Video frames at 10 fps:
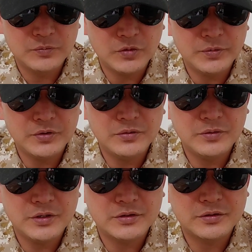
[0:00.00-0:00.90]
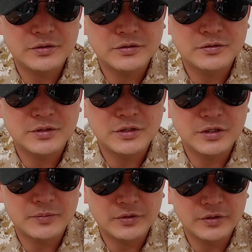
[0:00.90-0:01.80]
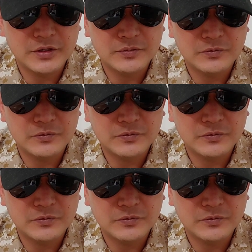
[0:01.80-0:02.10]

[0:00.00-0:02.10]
포병과 어떤 기타 병과를